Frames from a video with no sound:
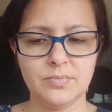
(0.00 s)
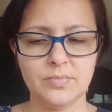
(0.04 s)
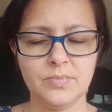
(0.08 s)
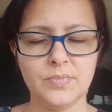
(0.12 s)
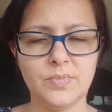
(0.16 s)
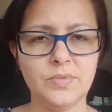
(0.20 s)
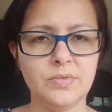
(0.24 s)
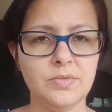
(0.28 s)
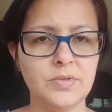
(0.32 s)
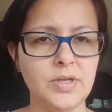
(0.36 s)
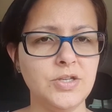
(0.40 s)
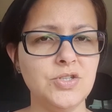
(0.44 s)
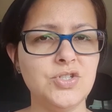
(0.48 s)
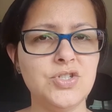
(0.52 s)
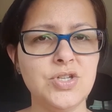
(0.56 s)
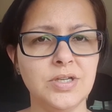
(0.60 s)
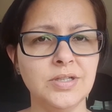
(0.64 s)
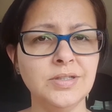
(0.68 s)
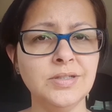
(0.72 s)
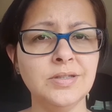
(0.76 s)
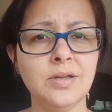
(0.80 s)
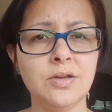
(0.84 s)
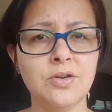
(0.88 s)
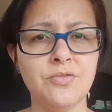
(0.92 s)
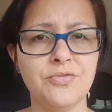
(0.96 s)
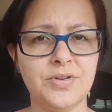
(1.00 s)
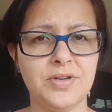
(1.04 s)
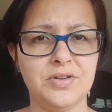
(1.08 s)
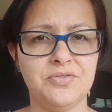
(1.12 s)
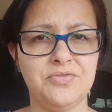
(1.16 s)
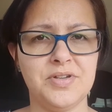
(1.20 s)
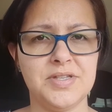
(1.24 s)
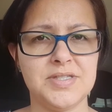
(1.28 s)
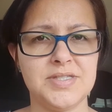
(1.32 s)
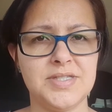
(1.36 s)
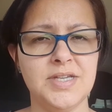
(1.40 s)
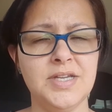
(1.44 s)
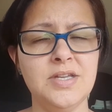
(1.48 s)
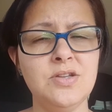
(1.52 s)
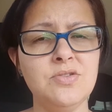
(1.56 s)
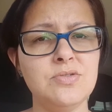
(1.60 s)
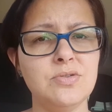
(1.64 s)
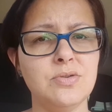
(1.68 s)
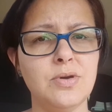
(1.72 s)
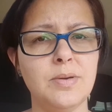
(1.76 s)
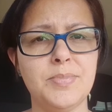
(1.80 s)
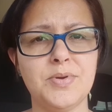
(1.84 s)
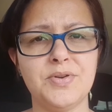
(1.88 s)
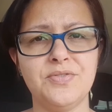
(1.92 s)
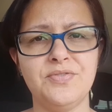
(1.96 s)
Não adianta eu ficar fazendo e
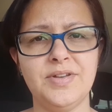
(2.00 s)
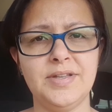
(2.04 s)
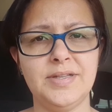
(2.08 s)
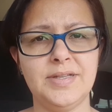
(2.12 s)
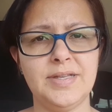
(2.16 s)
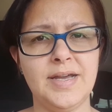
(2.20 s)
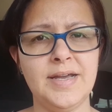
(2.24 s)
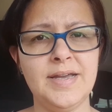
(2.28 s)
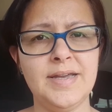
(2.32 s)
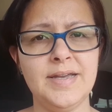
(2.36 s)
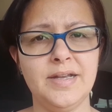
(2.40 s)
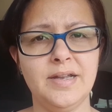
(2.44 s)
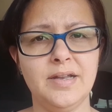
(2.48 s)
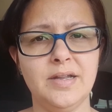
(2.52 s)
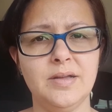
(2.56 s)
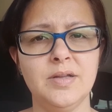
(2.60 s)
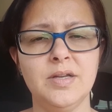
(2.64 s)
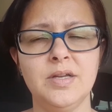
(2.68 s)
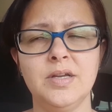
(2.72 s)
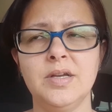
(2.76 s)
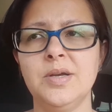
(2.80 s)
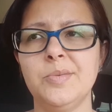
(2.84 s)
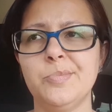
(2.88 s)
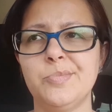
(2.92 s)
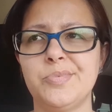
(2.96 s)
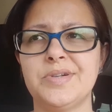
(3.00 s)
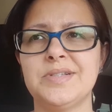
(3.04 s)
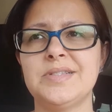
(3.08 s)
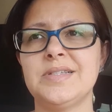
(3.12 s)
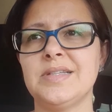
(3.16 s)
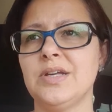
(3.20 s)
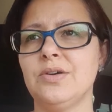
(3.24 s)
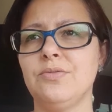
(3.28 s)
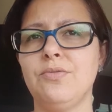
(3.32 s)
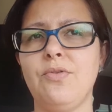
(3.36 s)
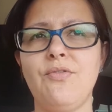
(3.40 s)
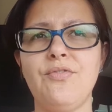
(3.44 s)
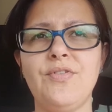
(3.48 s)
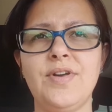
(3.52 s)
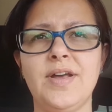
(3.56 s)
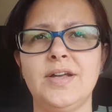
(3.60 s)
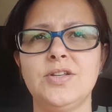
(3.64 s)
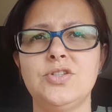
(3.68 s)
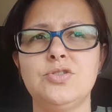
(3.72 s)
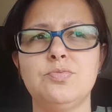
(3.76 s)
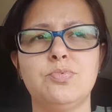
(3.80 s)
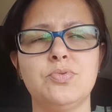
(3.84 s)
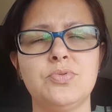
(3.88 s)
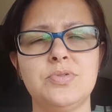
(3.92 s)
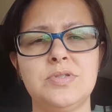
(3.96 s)
não aproveitar ela, porque senão eu vou ficar,
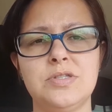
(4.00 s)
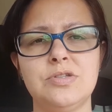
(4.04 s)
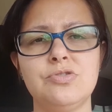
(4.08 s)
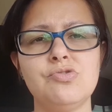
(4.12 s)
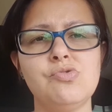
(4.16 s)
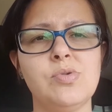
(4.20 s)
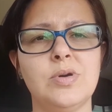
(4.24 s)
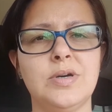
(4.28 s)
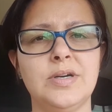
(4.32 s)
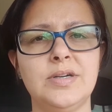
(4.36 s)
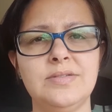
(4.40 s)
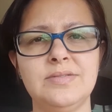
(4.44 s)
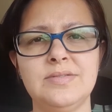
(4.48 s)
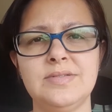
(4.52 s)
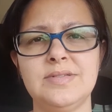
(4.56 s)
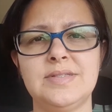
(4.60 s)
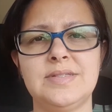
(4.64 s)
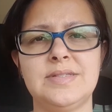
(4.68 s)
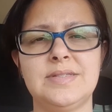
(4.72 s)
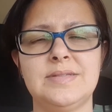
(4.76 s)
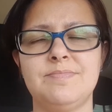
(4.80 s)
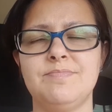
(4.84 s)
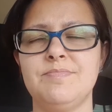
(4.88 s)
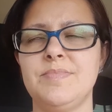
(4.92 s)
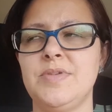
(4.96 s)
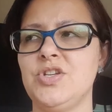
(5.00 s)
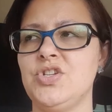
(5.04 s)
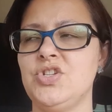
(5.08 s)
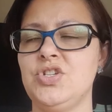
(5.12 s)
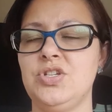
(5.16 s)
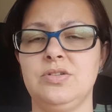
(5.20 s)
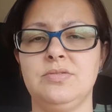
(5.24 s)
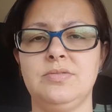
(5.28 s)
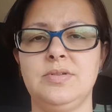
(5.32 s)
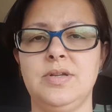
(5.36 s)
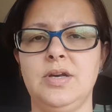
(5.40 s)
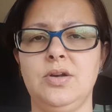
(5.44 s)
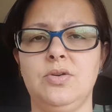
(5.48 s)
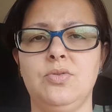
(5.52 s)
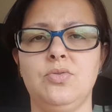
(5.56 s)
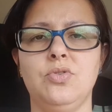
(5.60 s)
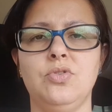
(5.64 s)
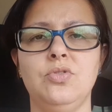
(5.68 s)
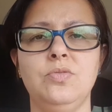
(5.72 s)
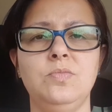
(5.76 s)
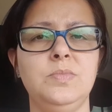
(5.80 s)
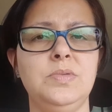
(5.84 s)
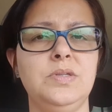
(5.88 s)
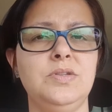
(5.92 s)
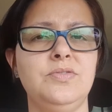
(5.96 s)
tipo, cinco anos mexendo na
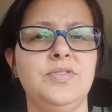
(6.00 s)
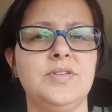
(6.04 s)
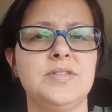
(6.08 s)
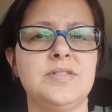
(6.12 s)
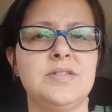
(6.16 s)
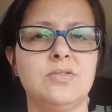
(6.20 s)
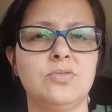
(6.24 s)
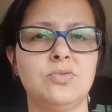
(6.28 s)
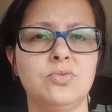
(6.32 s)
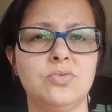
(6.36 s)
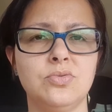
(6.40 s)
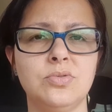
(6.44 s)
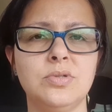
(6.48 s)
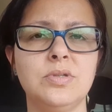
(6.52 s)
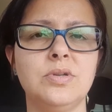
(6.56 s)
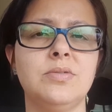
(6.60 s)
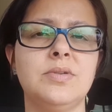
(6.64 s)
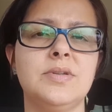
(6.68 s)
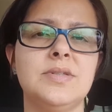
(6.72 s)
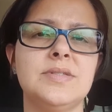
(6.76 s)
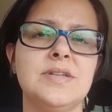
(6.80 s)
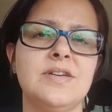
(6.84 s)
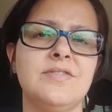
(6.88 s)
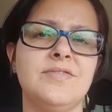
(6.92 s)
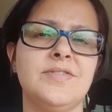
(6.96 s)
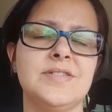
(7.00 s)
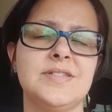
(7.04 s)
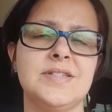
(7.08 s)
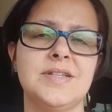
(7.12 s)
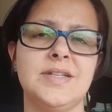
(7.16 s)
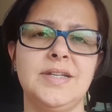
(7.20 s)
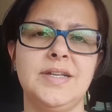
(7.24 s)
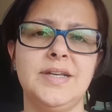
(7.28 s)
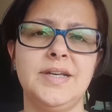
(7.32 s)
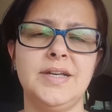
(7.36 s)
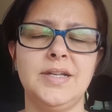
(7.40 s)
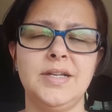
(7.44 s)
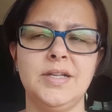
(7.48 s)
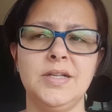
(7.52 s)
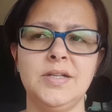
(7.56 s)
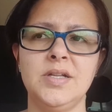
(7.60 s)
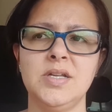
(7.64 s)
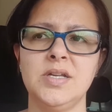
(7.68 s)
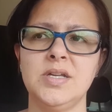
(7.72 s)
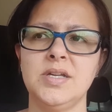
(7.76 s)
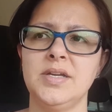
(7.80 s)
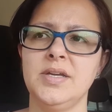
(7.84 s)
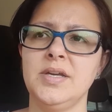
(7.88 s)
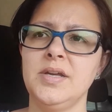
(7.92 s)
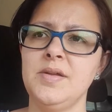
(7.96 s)
Kombi, fazendo tudo que eu quiser fazer nela
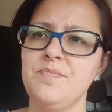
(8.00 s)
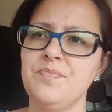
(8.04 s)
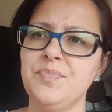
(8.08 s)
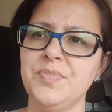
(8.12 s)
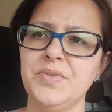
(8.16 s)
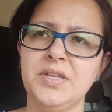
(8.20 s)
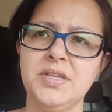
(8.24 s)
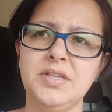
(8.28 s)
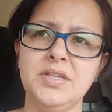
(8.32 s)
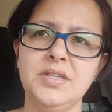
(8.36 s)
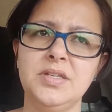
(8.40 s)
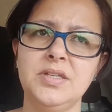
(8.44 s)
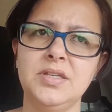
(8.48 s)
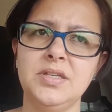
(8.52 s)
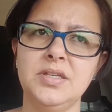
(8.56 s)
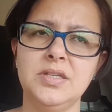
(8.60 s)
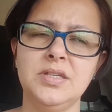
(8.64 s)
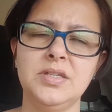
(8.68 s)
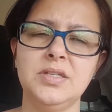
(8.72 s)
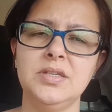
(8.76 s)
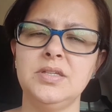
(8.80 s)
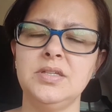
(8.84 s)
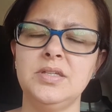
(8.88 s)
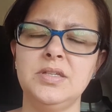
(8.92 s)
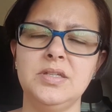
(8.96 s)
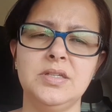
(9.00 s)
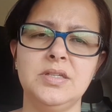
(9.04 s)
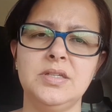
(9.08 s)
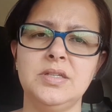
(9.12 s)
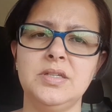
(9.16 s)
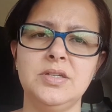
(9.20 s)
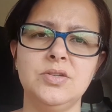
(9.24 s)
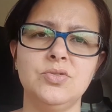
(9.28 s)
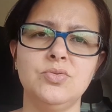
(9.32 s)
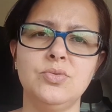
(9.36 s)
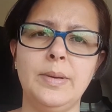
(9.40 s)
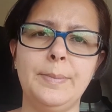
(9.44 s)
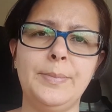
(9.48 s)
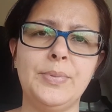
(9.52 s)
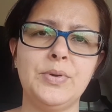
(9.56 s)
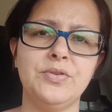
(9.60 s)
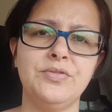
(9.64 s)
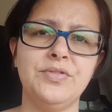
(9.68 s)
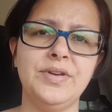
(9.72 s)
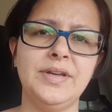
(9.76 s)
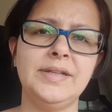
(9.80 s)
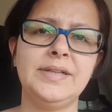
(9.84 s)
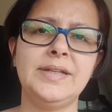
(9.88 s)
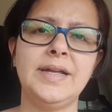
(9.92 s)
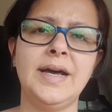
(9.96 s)
e, e não
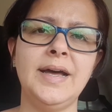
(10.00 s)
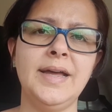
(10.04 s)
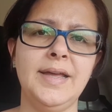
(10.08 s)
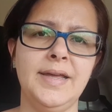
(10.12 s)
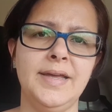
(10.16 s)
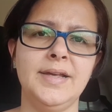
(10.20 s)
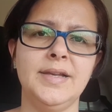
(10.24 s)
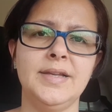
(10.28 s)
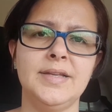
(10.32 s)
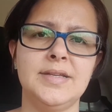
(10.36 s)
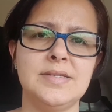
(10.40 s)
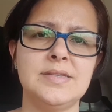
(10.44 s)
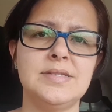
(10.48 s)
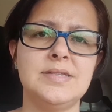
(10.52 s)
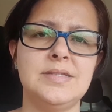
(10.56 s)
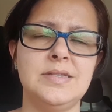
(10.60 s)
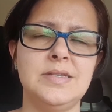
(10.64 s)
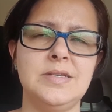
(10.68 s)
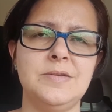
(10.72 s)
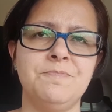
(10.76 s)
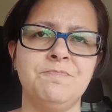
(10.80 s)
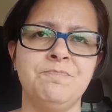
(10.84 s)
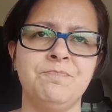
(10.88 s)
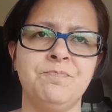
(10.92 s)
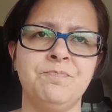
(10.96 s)
aproveitar ela em si.